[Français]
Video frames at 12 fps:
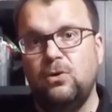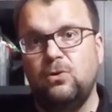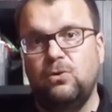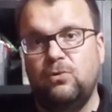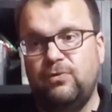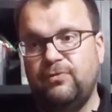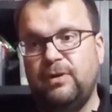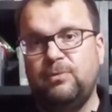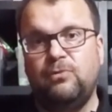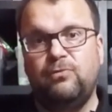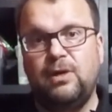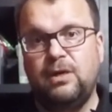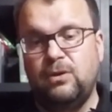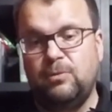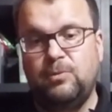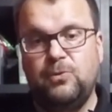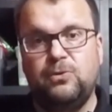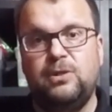on va vraiment voir qu'à un
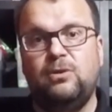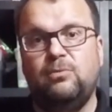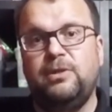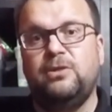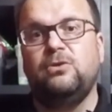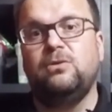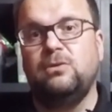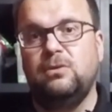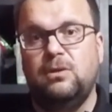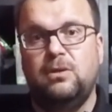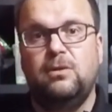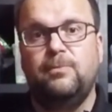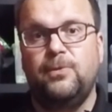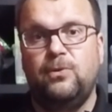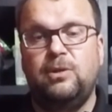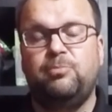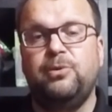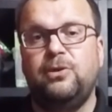moment donné, en mettant,
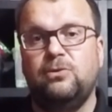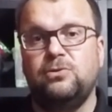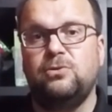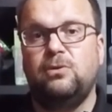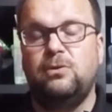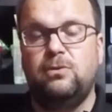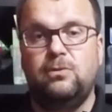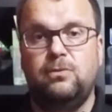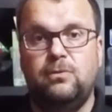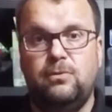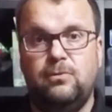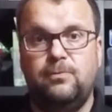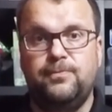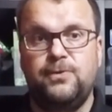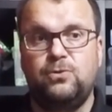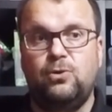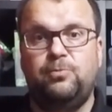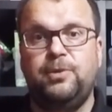en appuyant sur le,
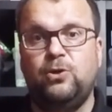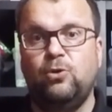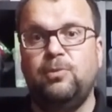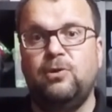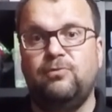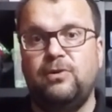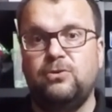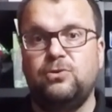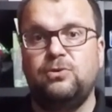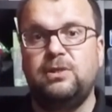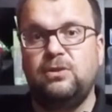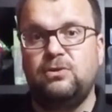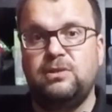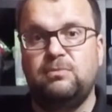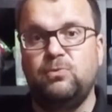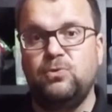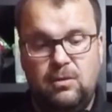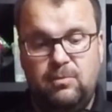sur le picot, ben, on va ressentir que cette
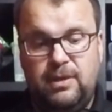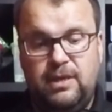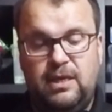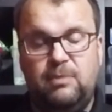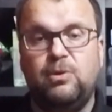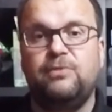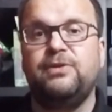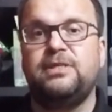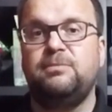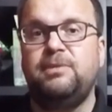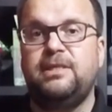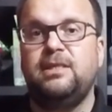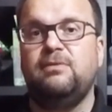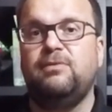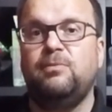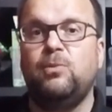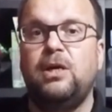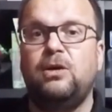mousse, ben, elle a moins de flexibilité, elle
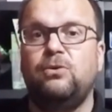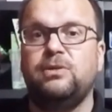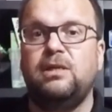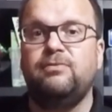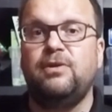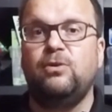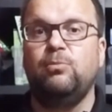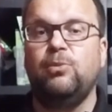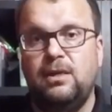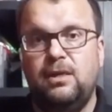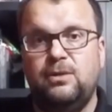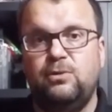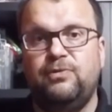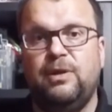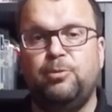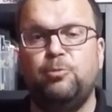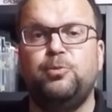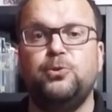va moins rentrer vers le bois, elle devient un
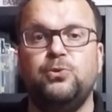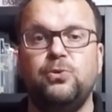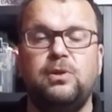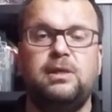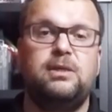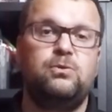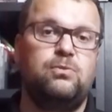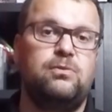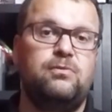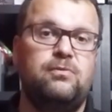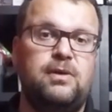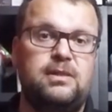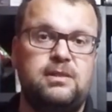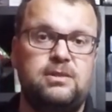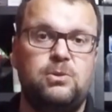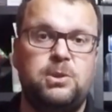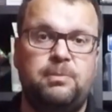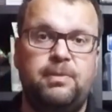peu plus dure, et donc voilà, c'est ce
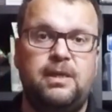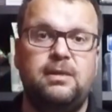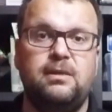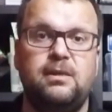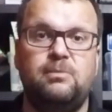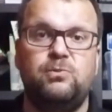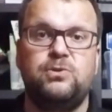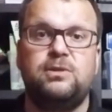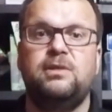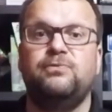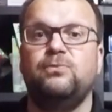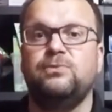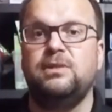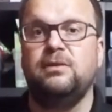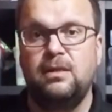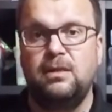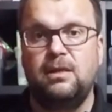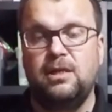que j'appelle la mousse défoncée.
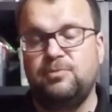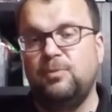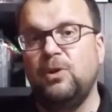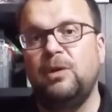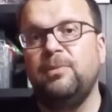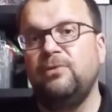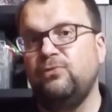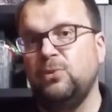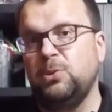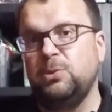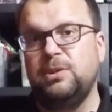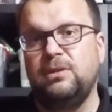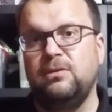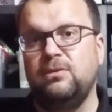À ce moment-là, ben, il faut changer